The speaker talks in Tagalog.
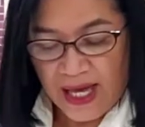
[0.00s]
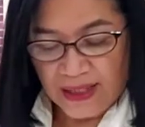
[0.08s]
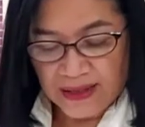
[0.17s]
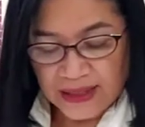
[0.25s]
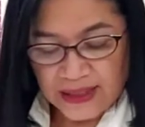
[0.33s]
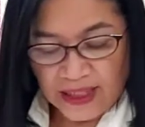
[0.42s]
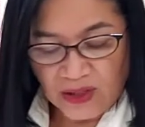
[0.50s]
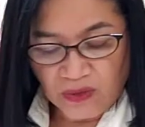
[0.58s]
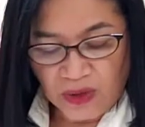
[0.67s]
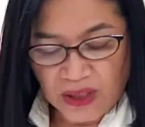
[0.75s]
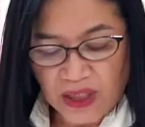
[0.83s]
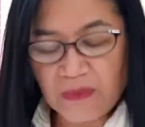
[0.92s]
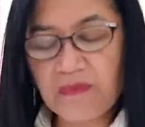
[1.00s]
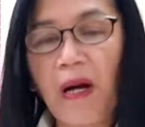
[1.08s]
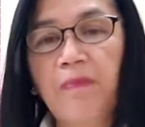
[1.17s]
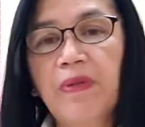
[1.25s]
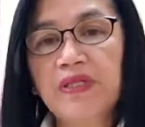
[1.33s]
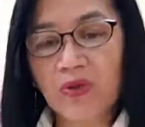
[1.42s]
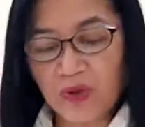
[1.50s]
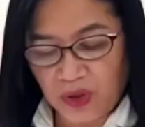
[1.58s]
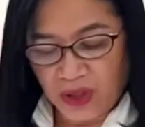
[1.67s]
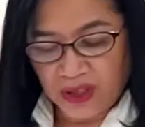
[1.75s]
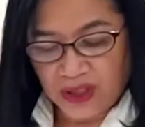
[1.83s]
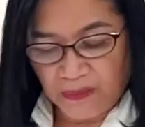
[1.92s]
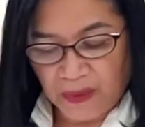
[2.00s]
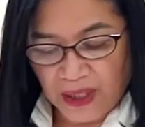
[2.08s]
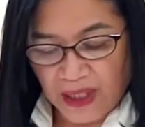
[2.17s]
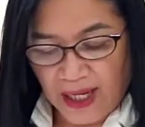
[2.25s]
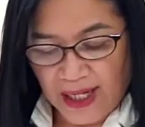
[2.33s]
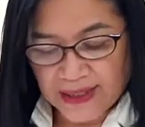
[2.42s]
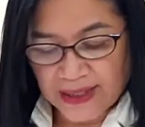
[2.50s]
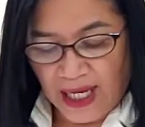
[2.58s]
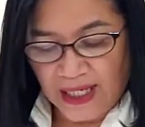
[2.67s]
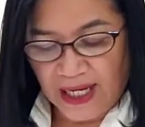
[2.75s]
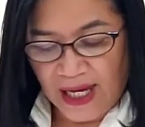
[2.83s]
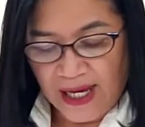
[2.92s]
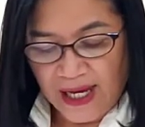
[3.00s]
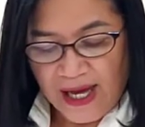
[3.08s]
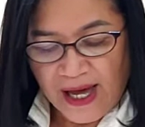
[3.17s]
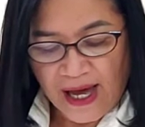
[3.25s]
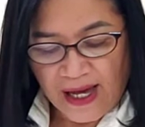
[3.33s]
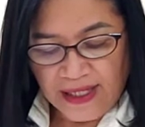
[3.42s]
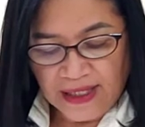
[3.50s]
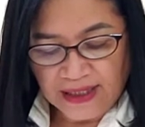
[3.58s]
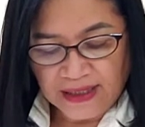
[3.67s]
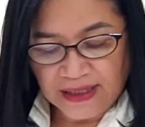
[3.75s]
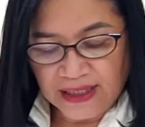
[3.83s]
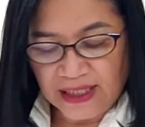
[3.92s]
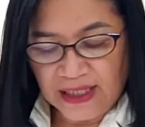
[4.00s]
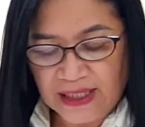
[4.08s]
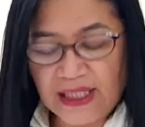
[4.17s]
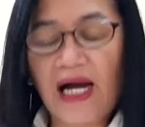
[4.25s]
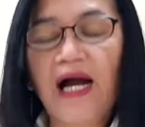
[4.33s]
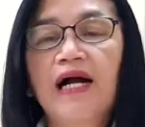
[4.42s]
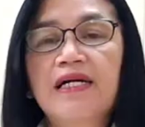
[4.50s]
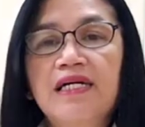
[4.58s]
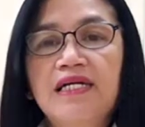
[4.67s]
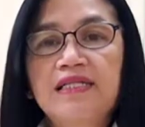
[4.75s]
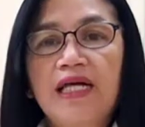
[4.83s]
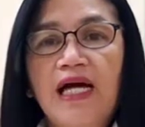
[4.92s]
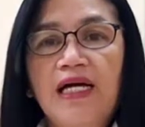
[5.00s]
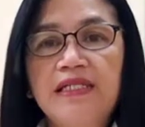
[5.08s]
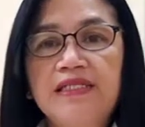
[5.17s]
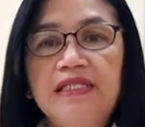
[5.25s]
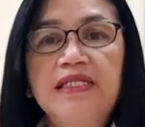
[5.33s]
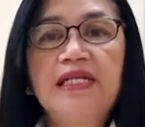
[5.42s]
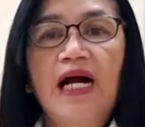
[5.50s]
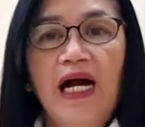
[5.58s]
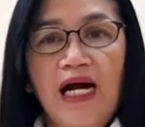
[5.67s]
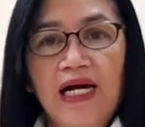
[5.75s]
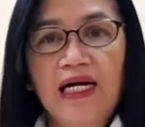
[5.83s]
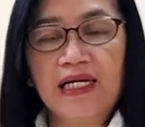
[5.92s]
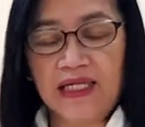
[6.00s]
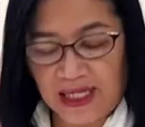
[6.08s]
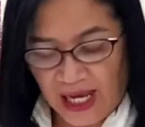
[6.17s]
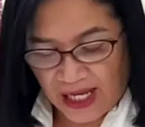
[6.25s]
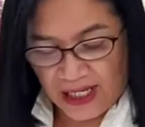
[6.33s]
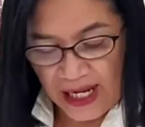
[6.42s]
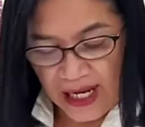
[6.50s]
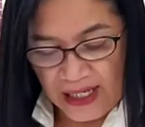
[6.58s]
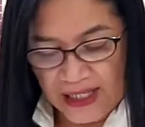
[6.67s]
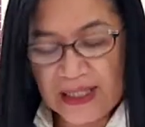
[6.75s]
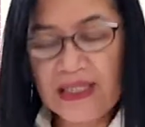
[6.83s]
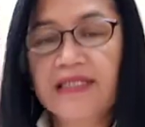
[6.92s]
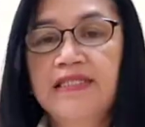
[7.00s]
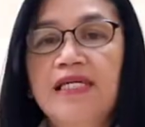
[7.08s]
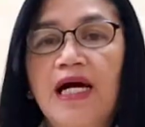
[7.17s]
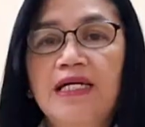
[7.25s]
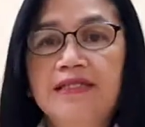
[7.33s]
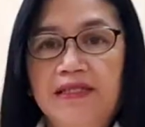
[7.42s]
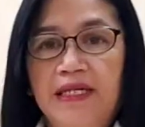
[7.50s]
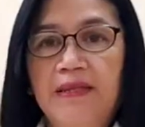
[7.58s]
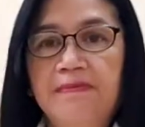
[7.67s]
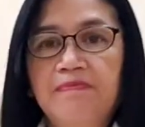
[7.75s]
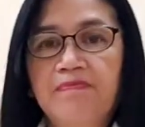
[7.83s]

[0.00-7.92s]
Ang sino mang nagpapatuloy sa pagkakasala ay hindi nakakita ni nakakilala sa kanya